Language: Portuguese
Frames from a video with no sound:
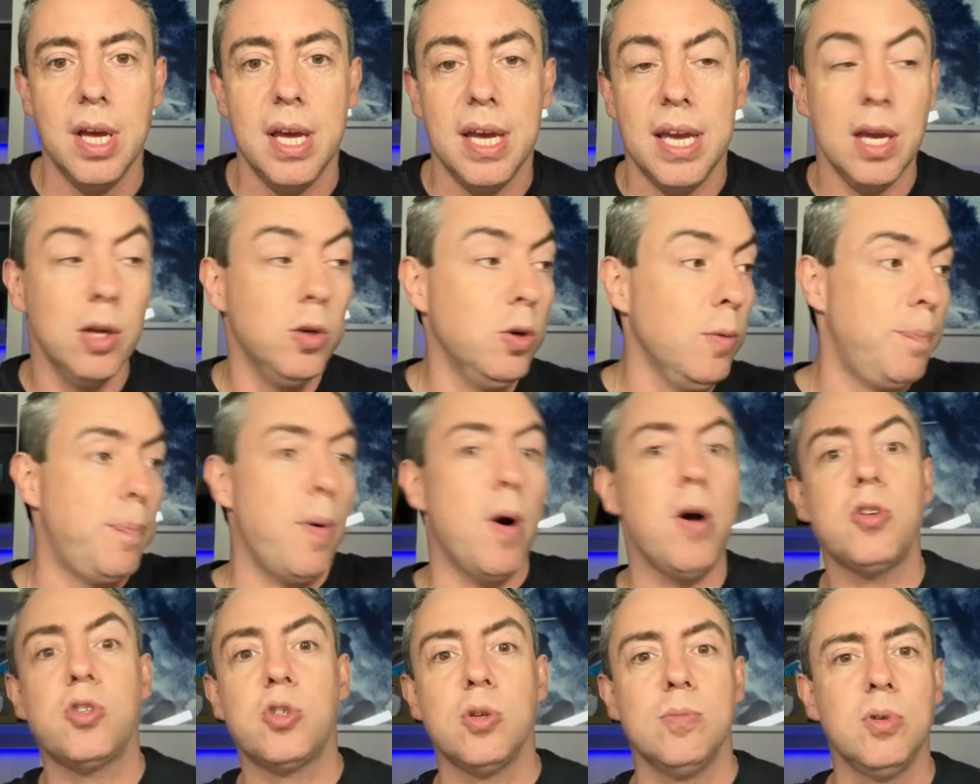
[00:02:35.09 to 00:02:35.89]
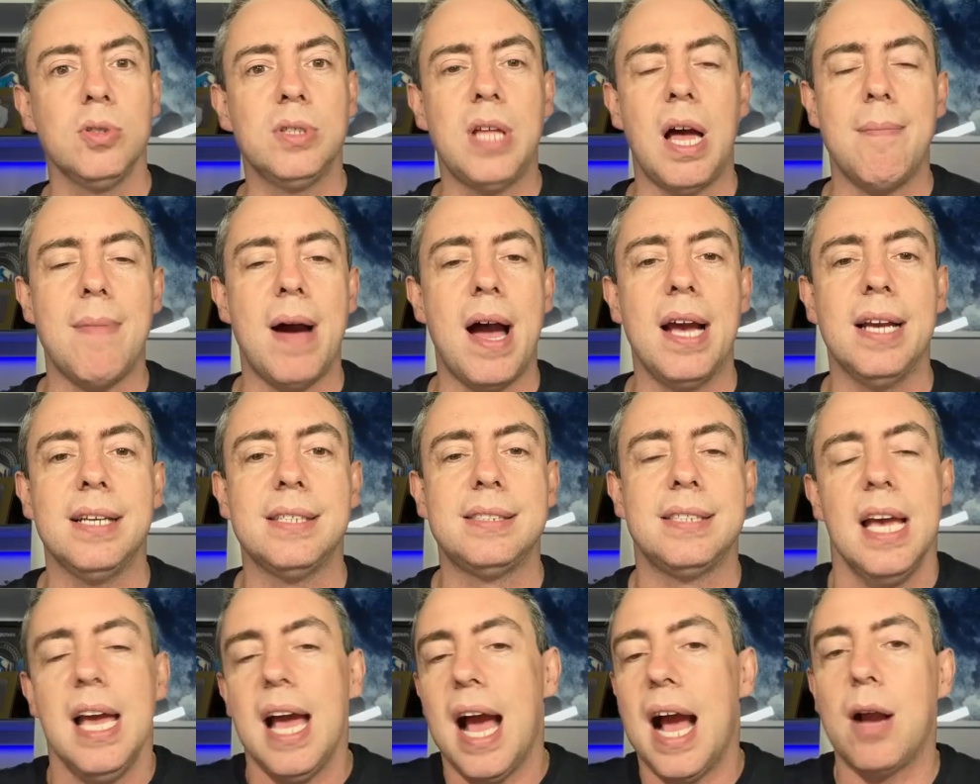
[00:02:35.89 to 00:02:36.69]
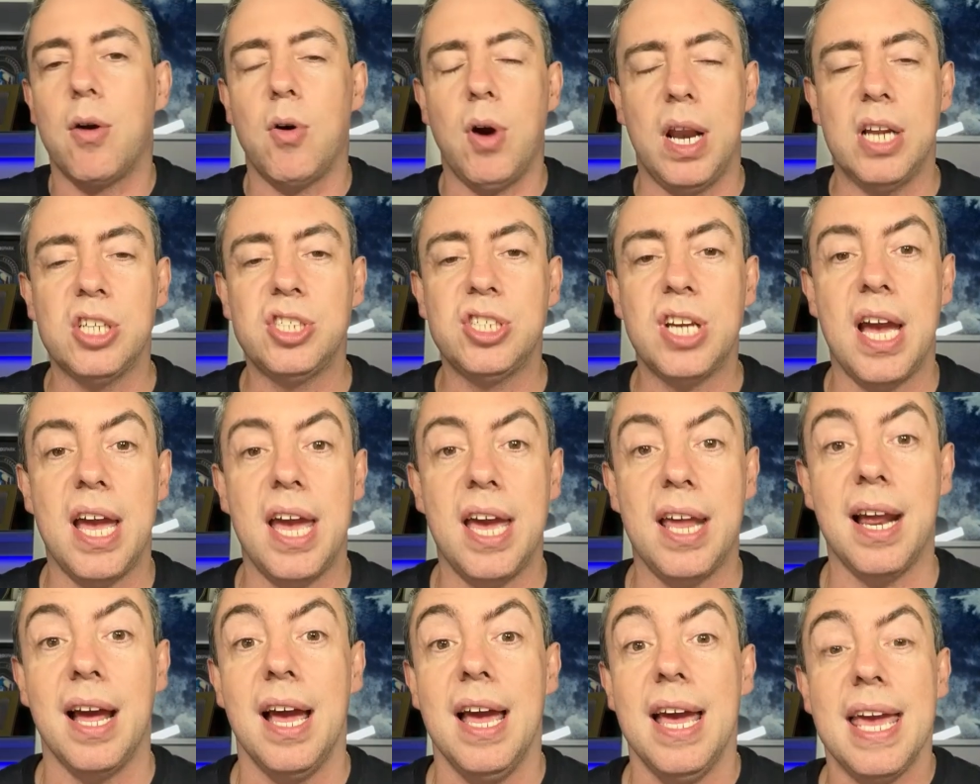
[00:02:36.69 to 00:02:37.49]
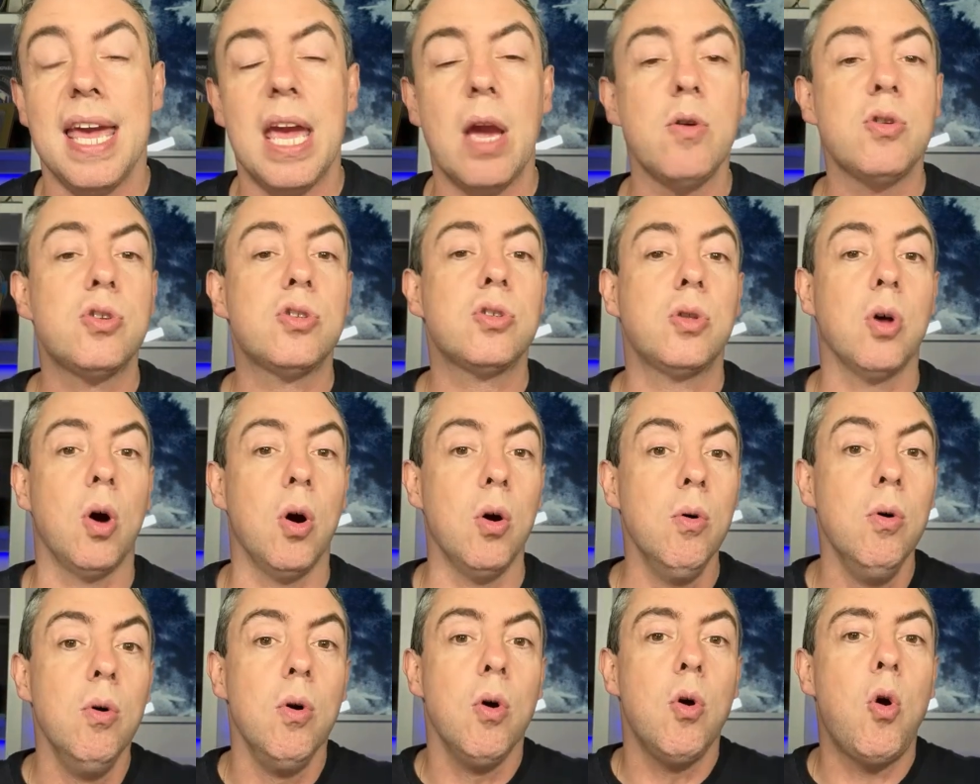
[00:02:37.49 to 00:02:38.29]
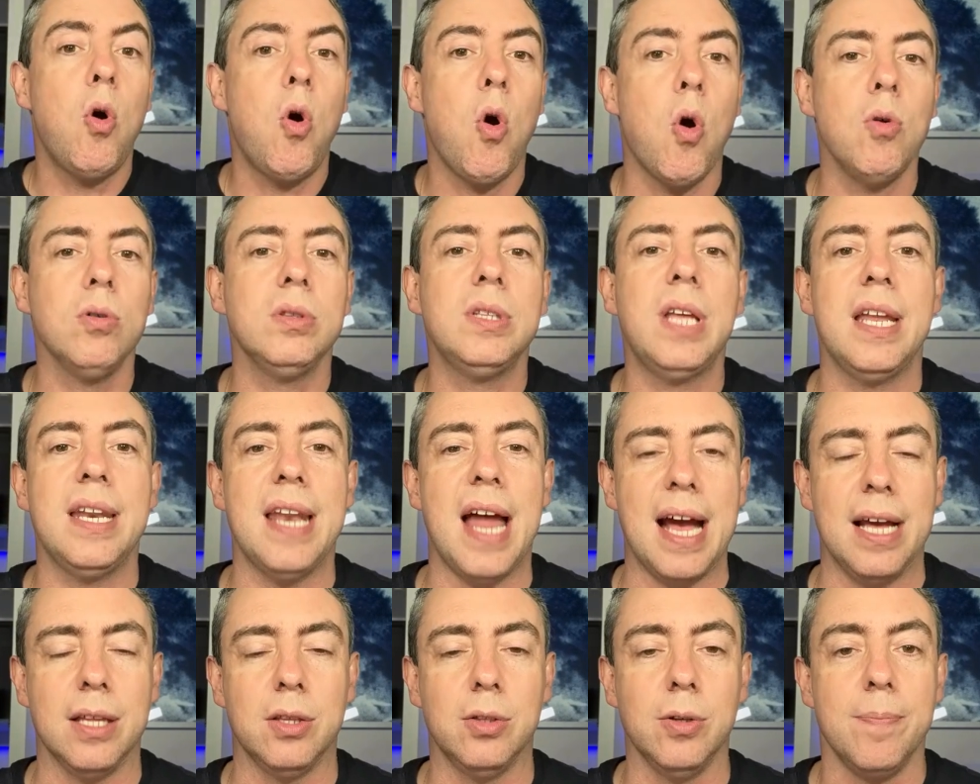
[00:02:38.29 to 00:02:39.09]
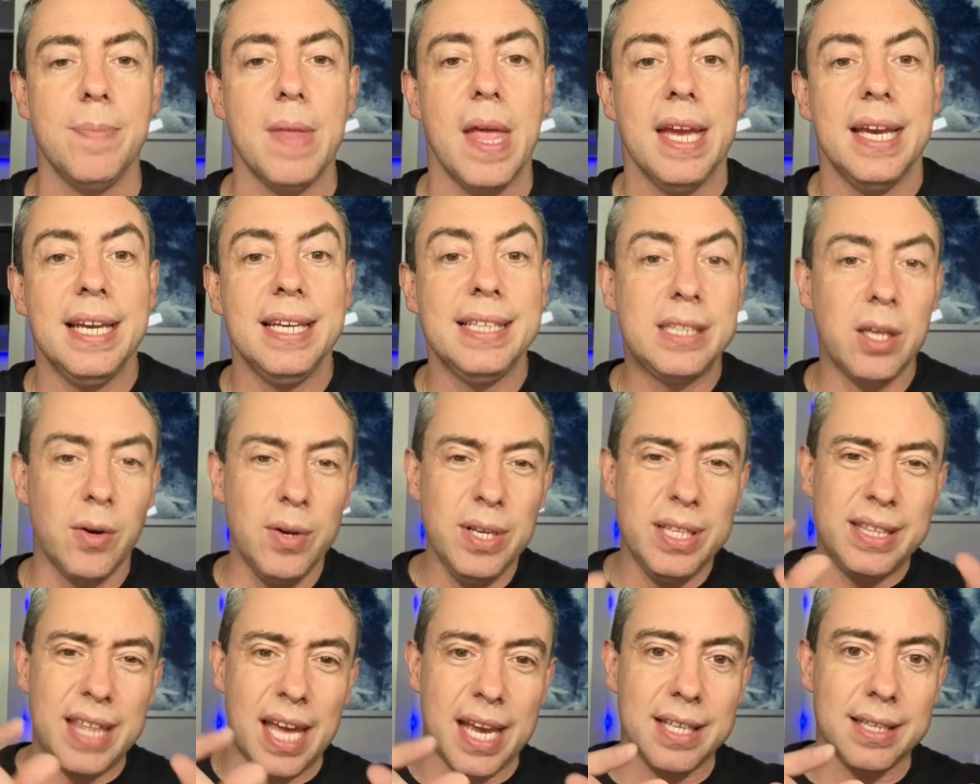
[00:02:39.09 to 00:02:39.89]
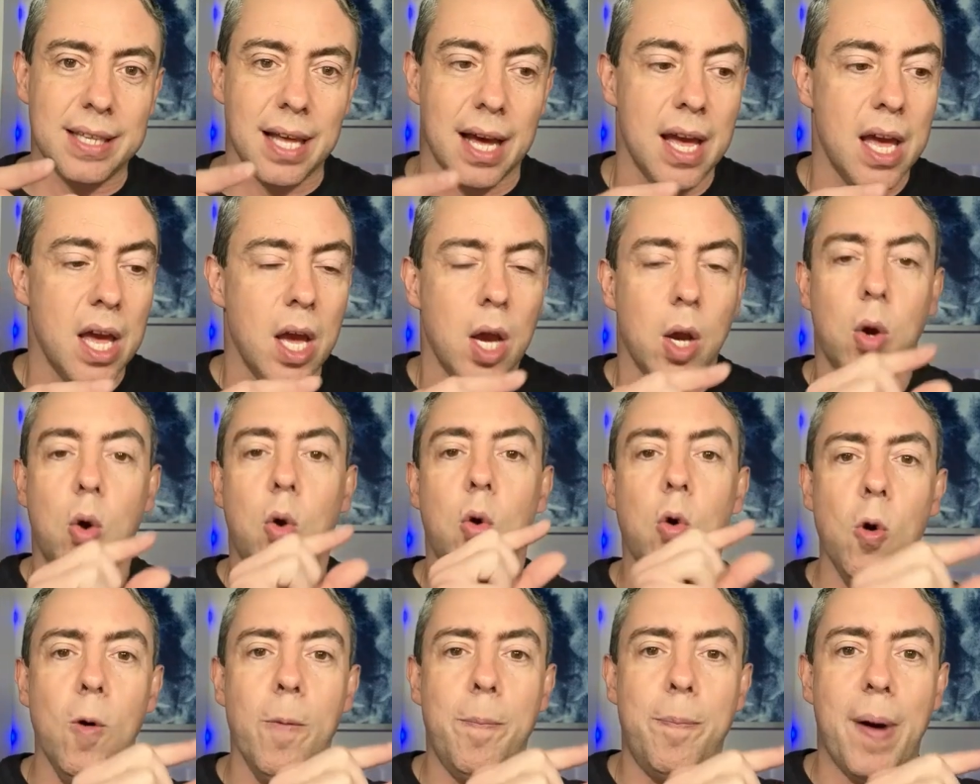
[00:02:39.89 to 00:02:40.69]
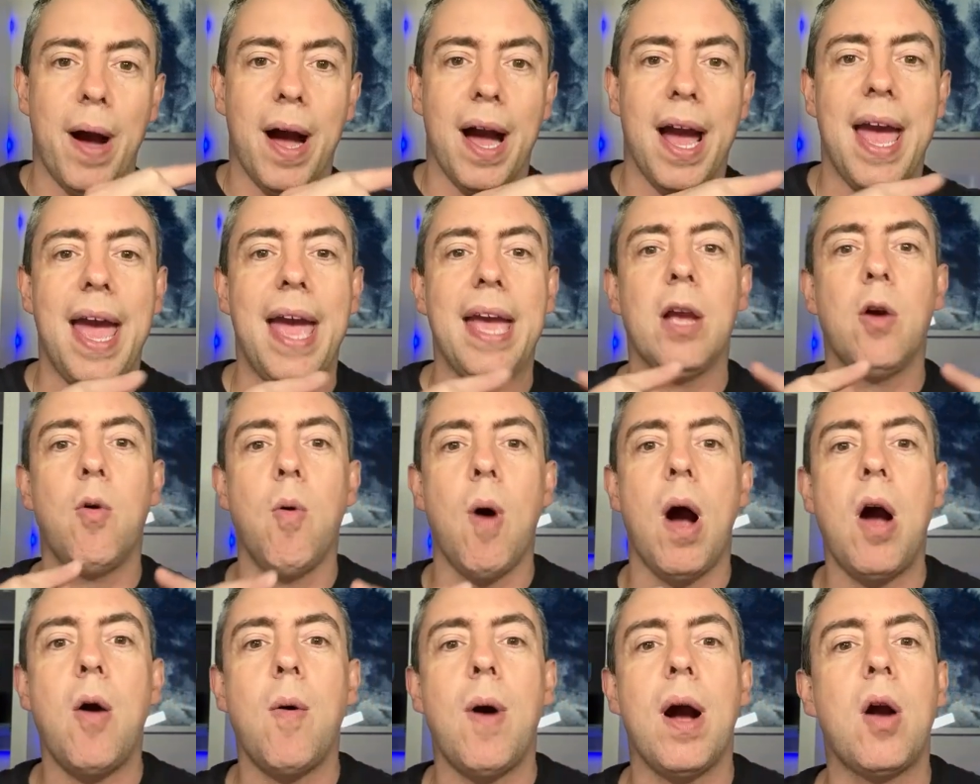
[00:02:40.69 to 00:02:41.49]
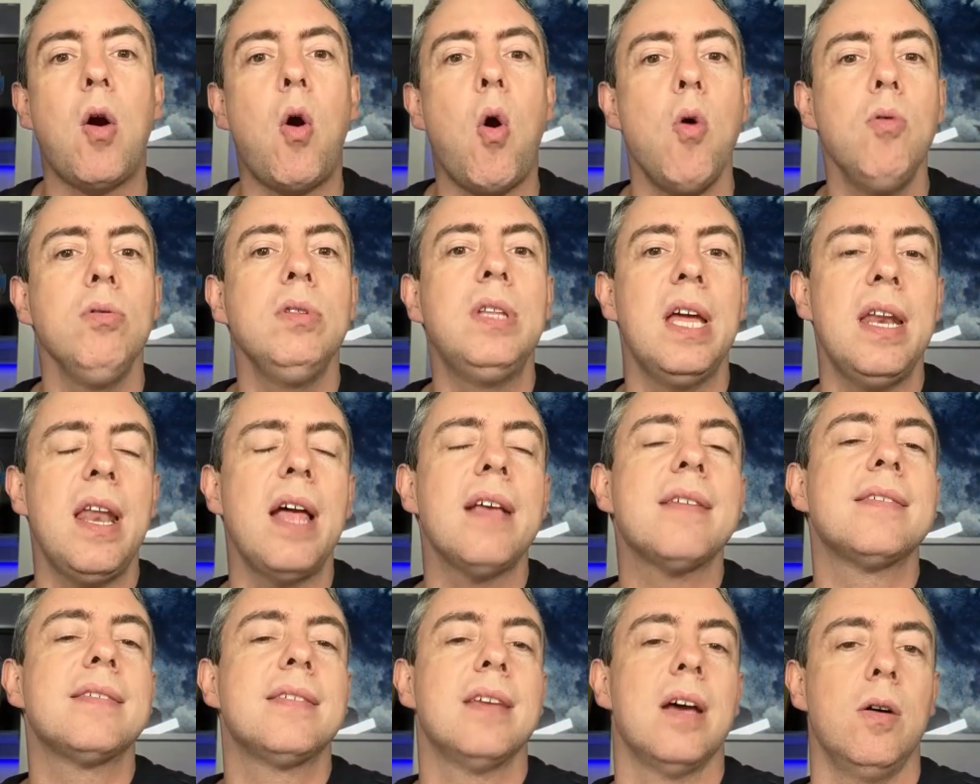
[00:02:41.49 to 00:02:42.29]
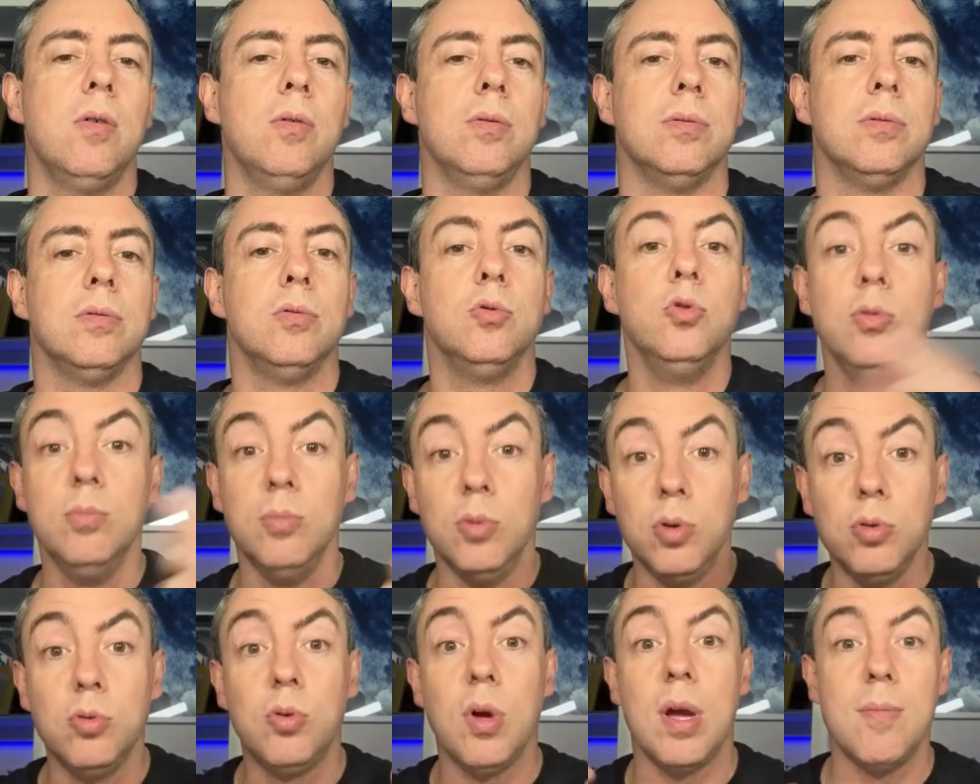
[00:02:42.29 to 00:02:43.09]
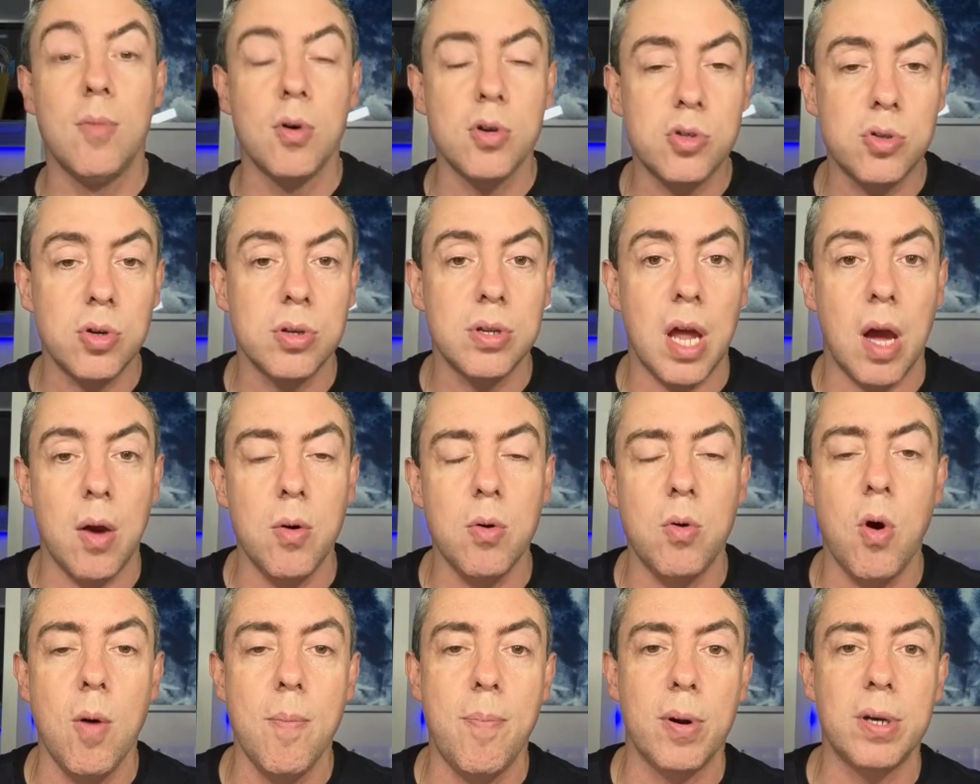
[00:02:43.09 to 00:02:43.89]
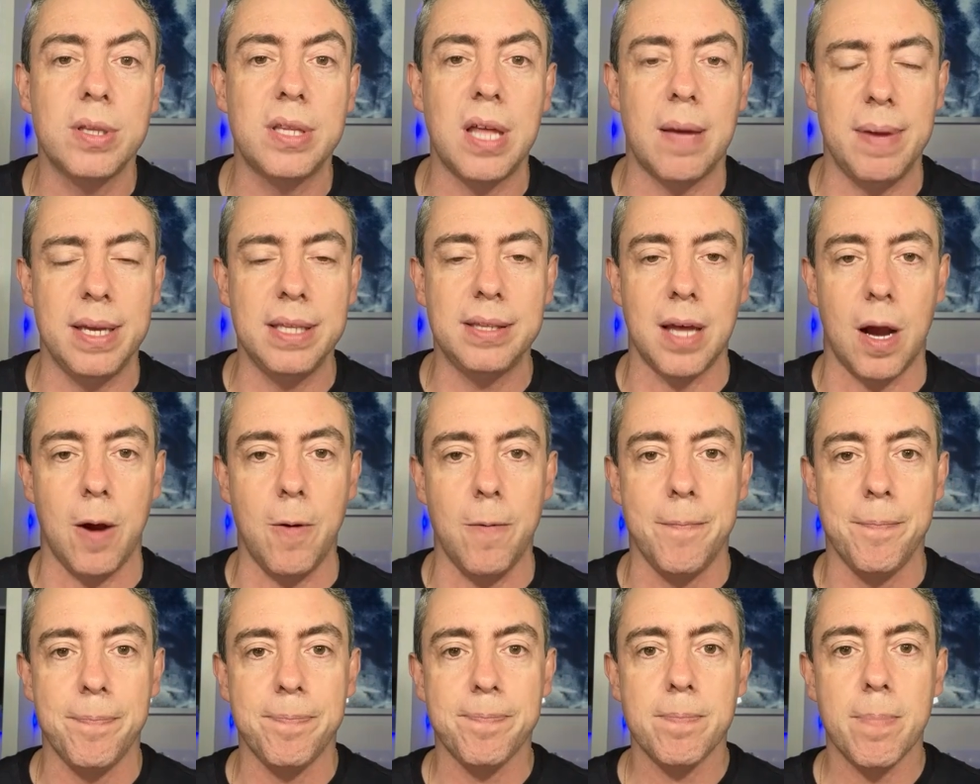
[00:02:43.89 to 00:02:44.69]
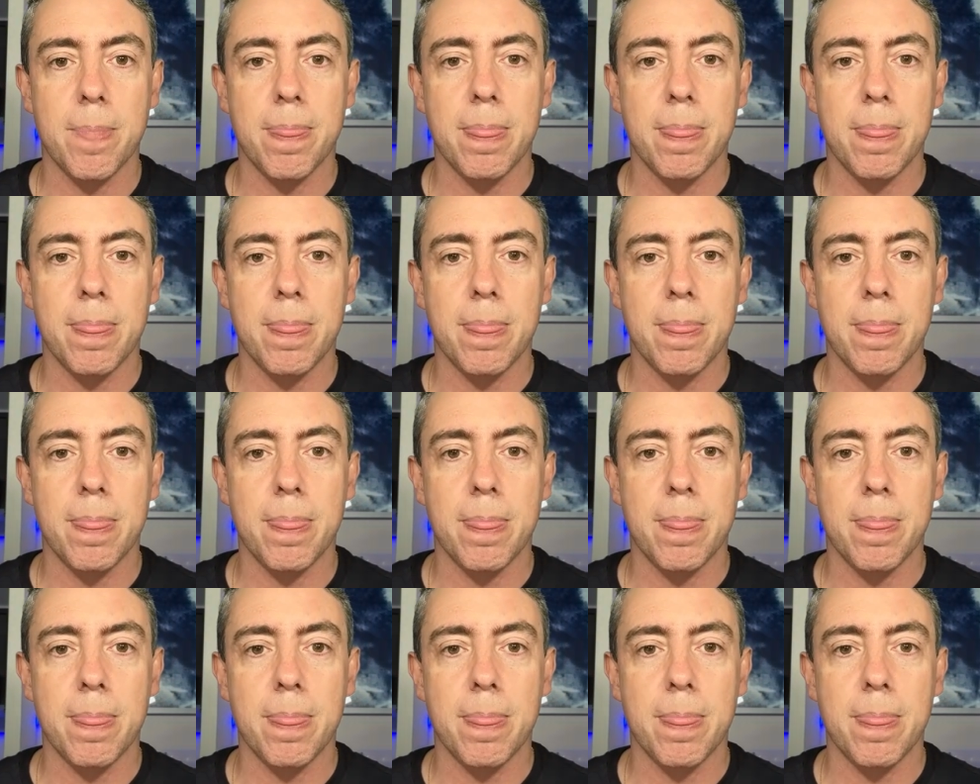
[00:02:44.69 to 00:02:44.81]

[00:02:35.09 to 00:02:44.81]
Eu não posso mudar mais, agora já era. Eu estou condenado. Então entenda, culpa é igual a condenação no mundo emocional e comportamental.